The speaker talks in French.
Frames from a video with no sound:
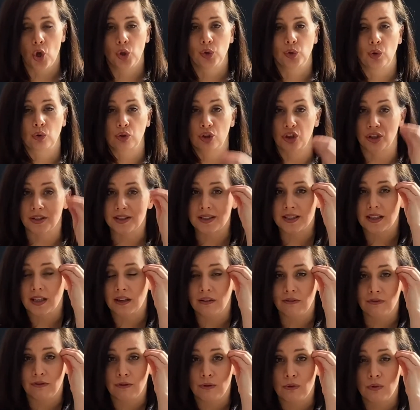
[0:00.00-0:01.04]
Donc leur
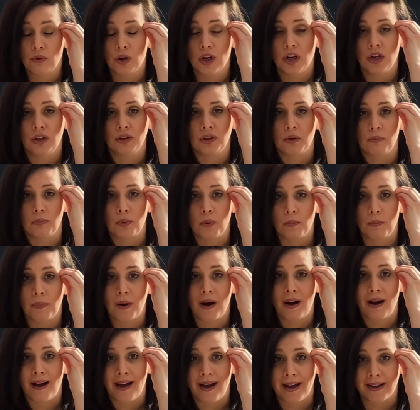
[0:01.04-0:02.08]
cerveau ne peut
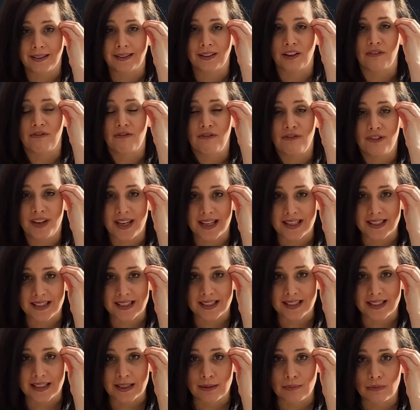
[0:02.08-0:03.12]
pas être
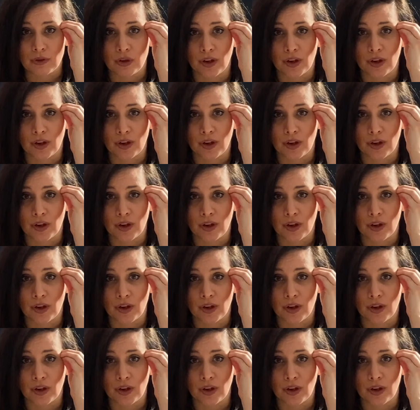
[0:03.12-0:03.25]
flexible,